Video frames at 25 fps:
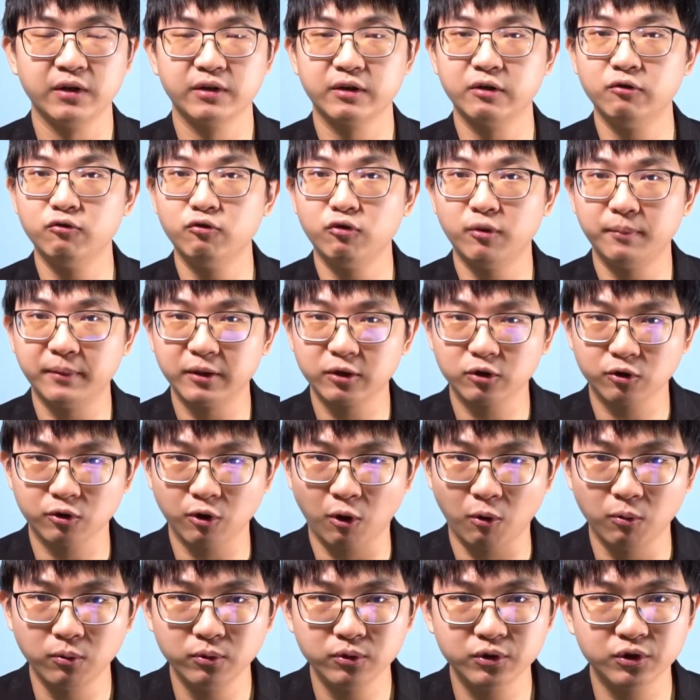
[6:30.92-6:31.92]
跟我们
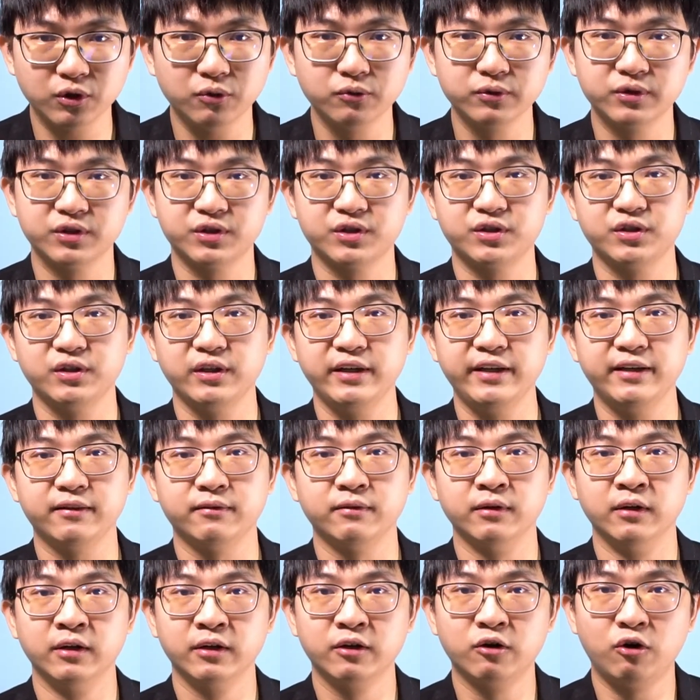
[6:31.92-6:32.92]
同受试炼，
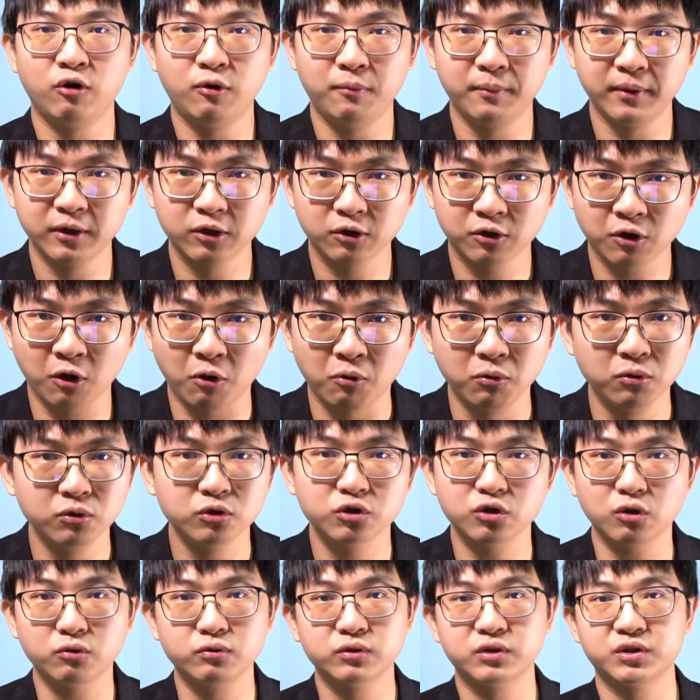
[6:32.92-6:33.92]
跟我们同
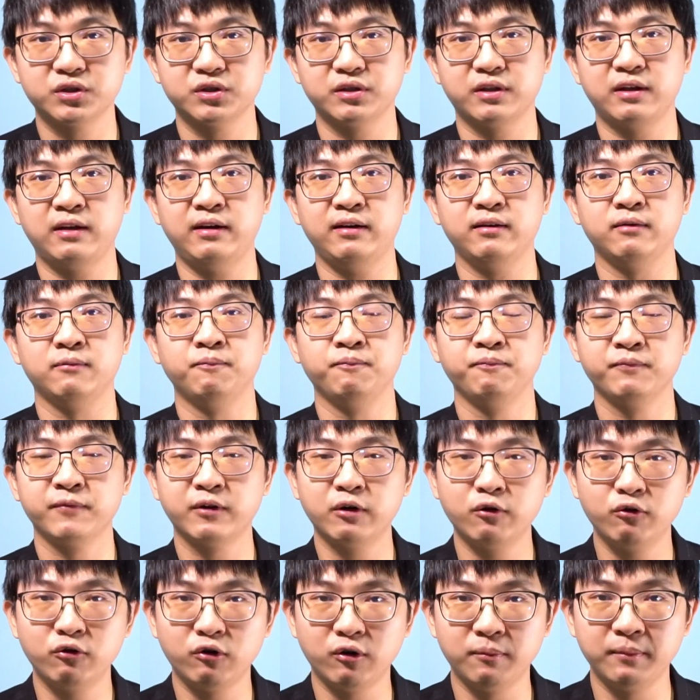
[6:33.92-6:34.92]
受试探，
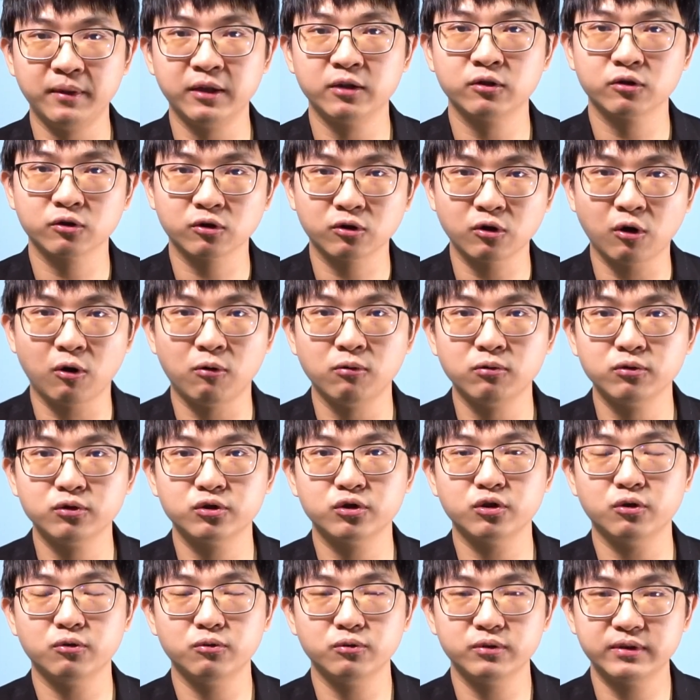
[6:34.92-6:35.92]
跟我们同
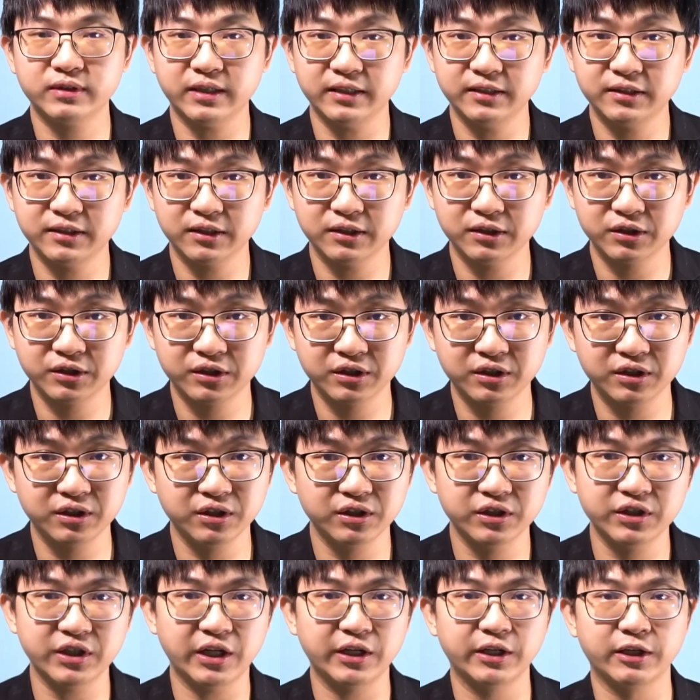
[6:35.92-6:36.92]
受在这个
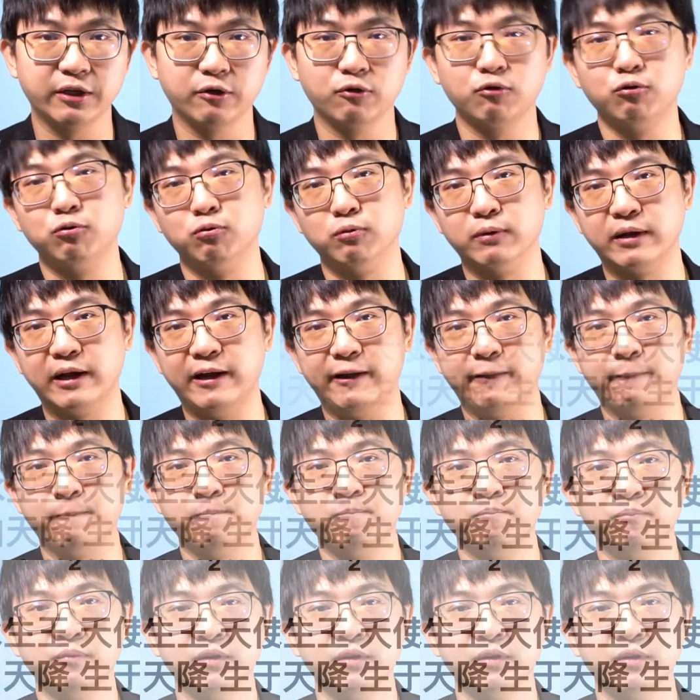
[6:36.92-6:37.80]
世上的苦难。